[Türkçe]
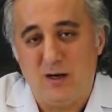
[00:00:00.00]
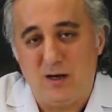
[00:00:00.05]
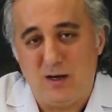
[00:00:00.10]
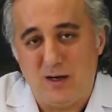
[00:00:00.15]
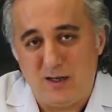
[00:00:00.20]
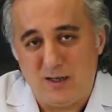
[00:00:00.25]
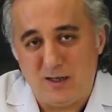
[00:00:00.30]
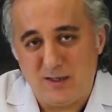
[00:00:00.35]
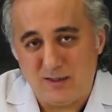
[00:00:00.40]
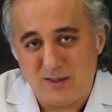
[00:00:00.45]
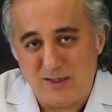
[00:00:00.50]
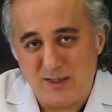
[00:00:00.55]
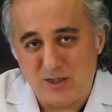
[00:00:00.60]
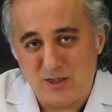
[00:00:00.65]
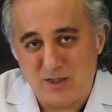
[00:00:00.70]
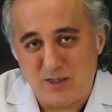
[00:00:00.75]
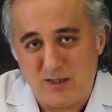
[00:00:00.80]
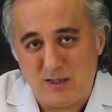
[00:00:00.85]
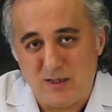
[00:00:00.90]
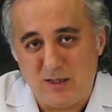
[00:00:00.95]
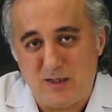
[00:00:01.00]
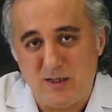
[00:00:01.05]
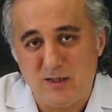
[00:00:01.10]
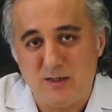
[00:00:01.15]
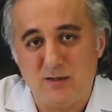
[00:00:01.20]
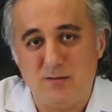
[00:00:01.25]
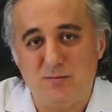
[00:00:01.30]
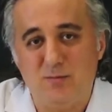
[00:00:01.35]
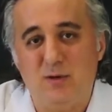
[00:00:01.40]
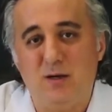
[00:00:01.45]
Ağır eşya
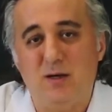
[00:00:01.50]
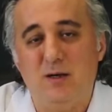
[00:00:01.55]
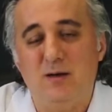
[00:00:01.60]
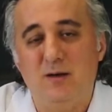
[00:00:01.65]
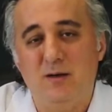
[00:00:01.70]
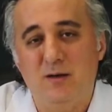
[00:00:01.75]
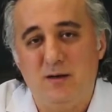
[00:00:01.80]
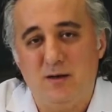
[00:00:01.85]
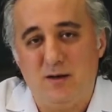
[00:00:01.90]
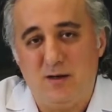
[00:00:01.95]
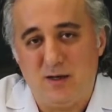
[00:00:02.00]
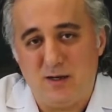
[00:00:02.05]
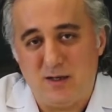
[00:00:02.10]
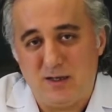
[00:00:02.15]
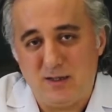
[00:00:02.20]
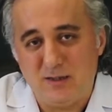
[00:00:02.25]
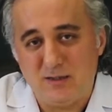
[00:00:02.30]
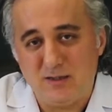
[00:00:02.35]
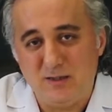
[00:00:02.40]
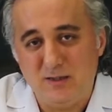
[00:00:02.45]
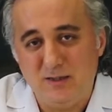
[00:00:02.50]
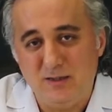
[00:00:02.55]
kaldırma, ağır